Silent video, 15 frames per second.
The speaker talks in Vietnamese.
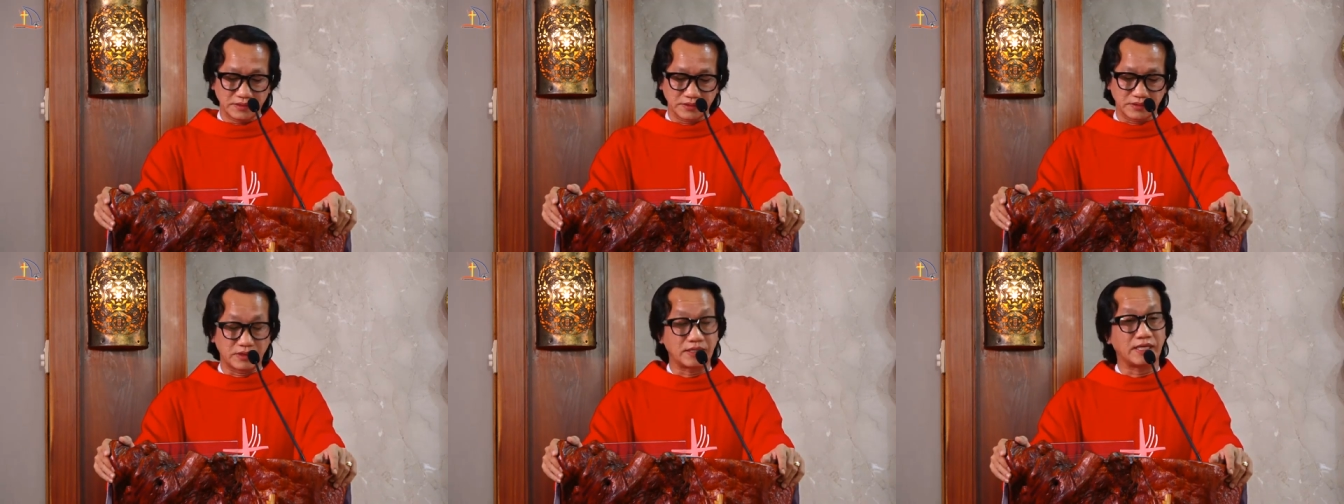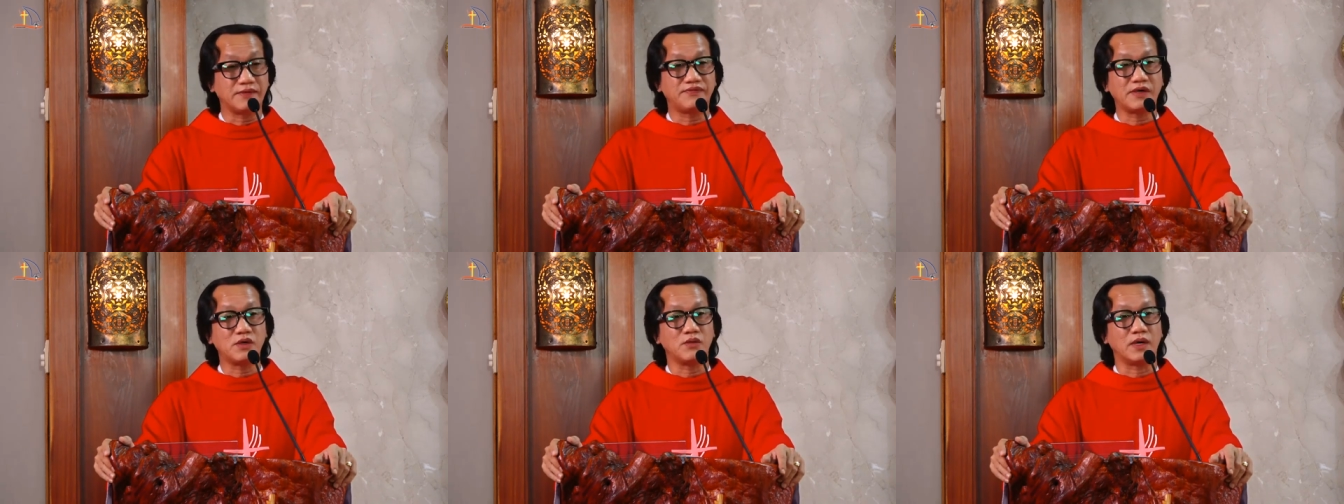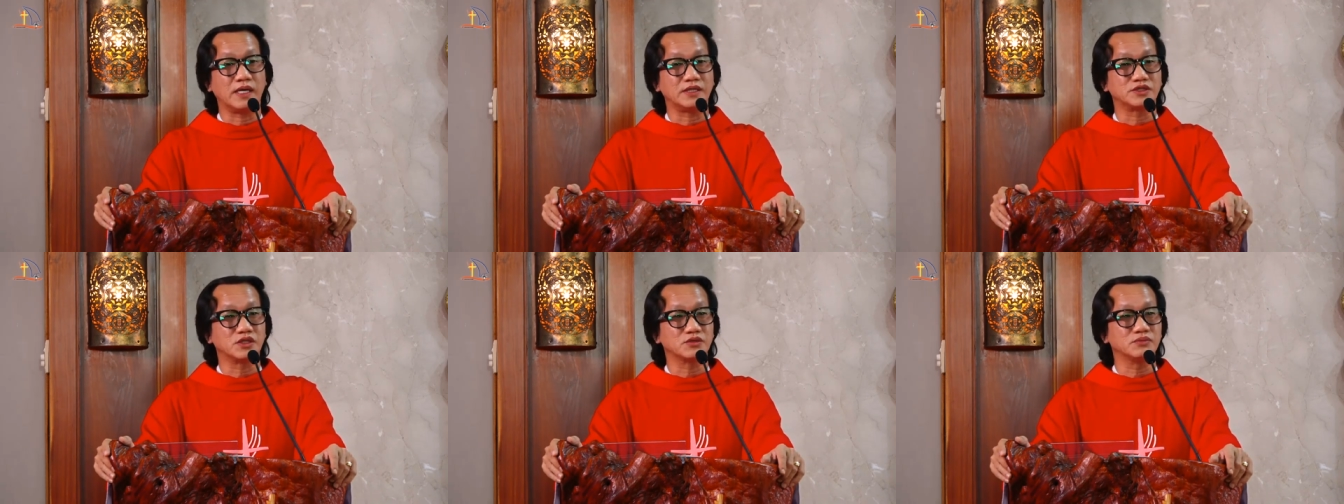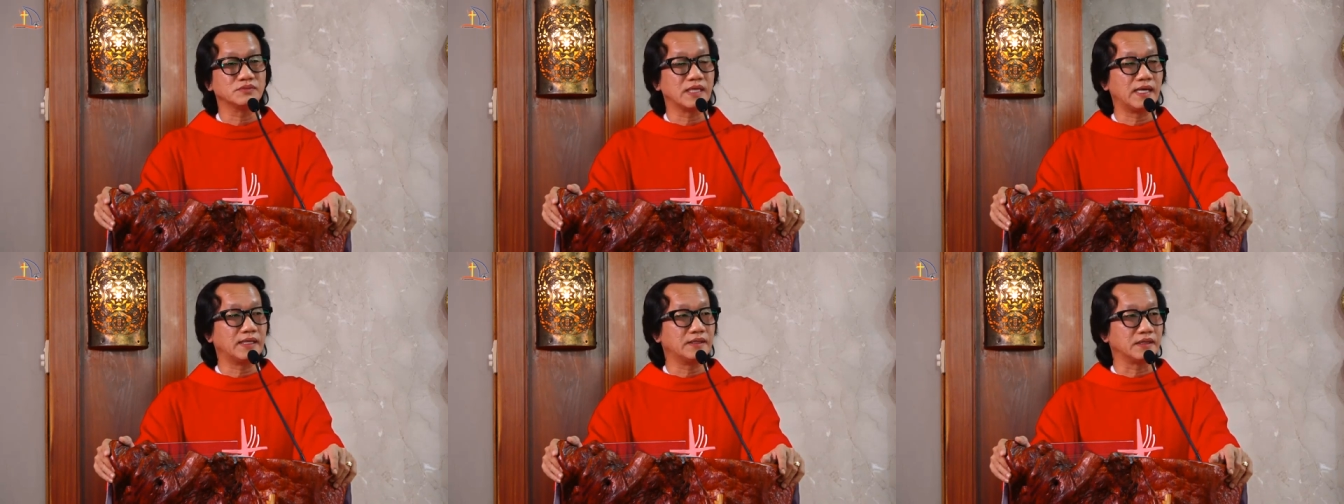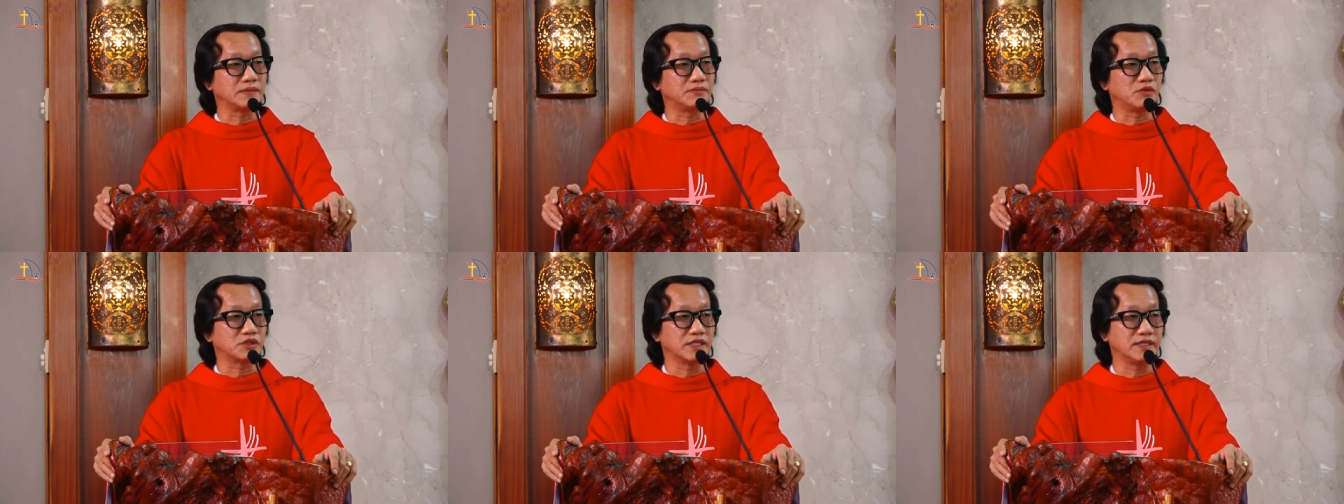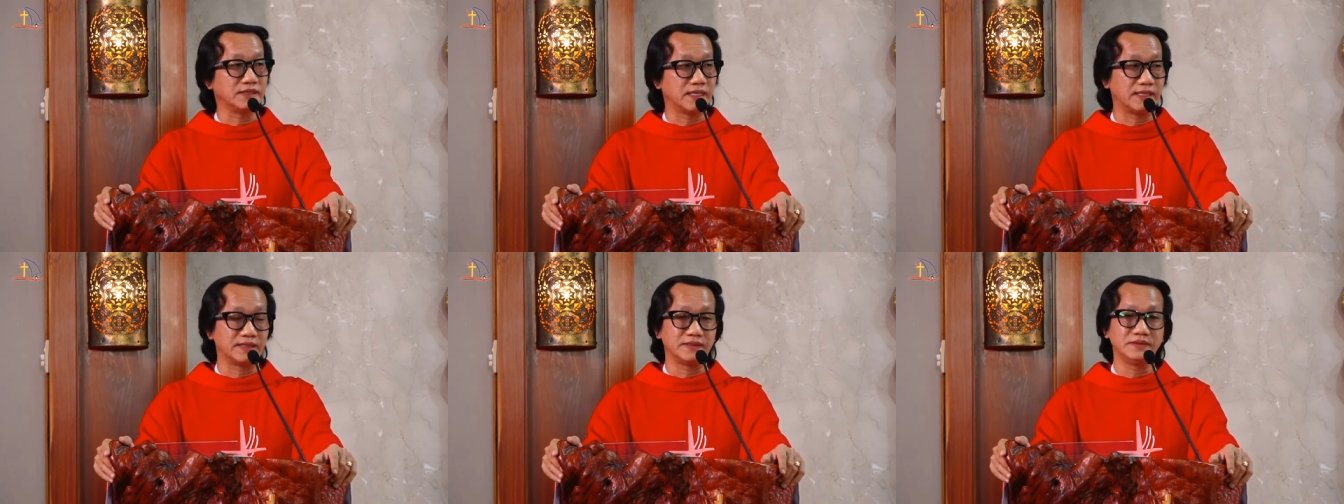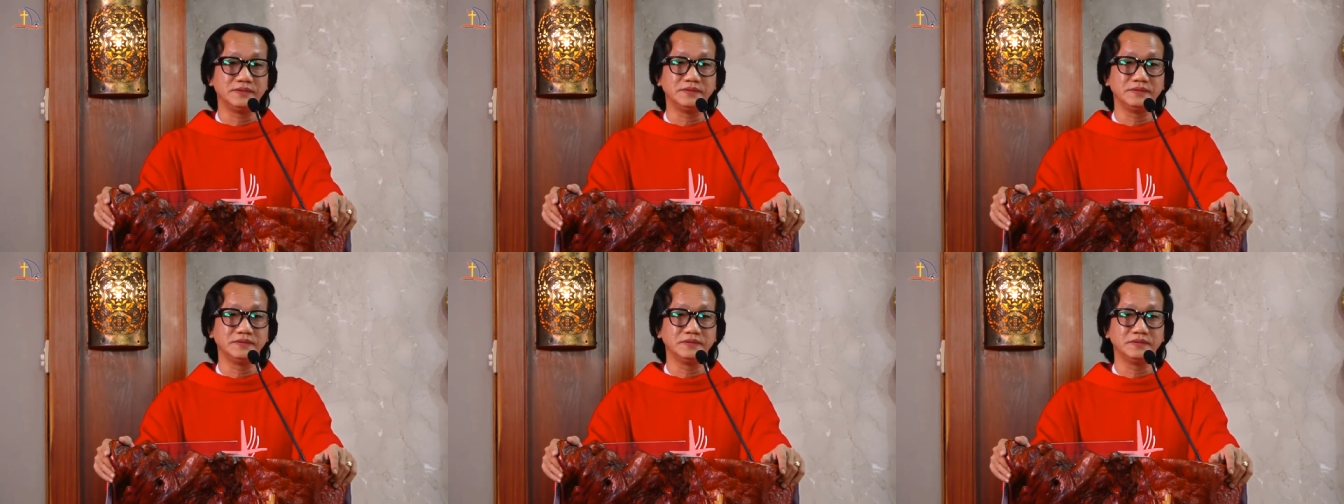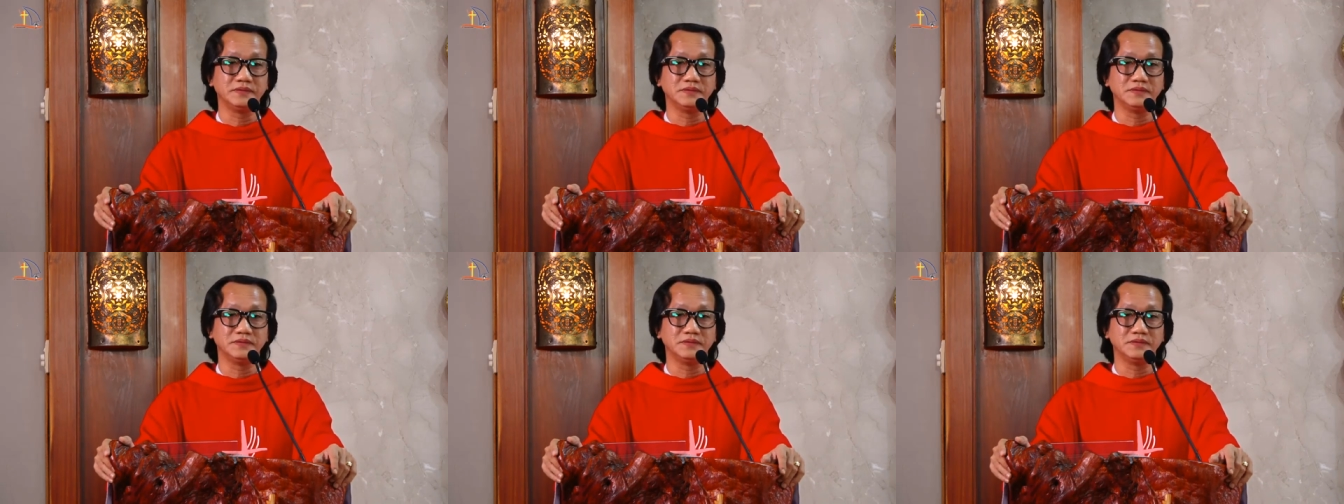Có lẽ phát họa cho chúng ta được một hình ảnh